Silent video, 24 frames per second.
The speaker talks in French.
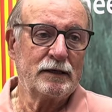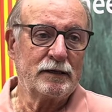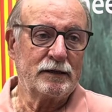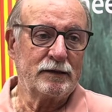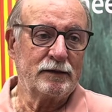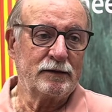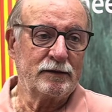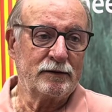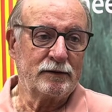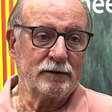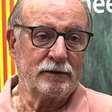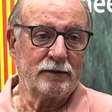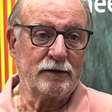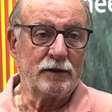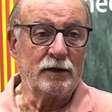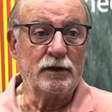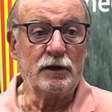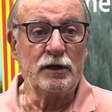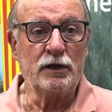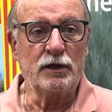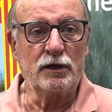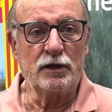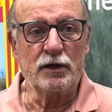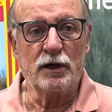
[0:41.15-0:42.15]

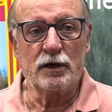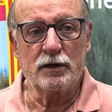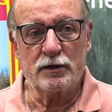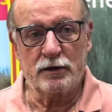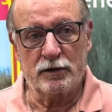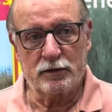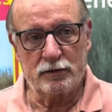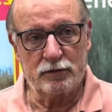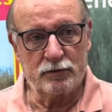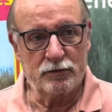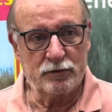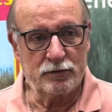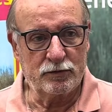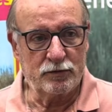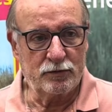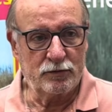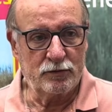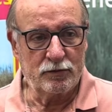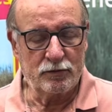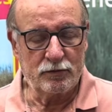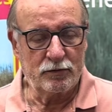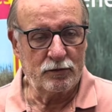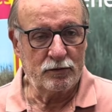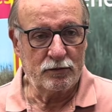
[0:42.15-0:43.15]
et il y a
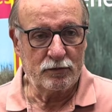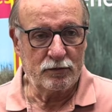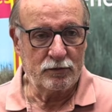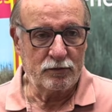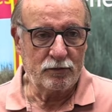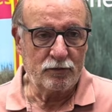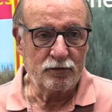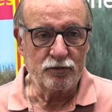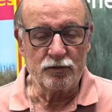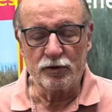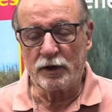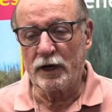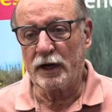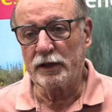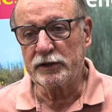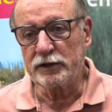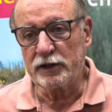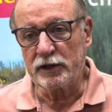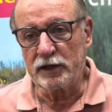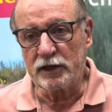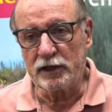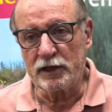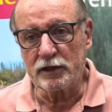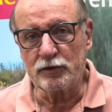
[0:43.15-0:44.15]
une
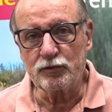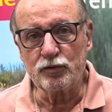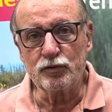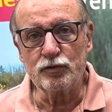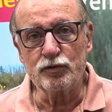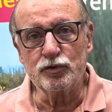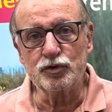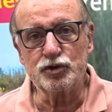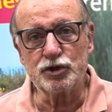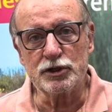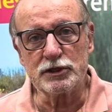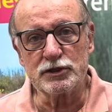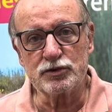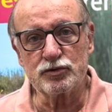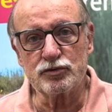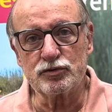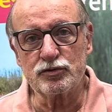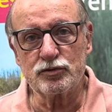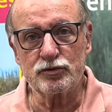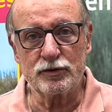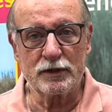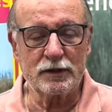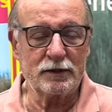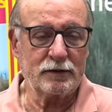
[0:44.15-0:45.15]
grande inquiétude chez
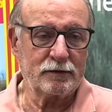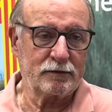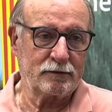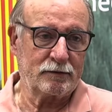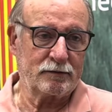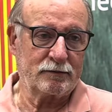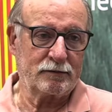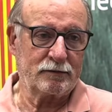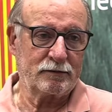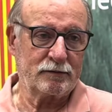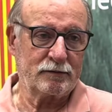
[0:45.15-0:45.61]
eux. Hein.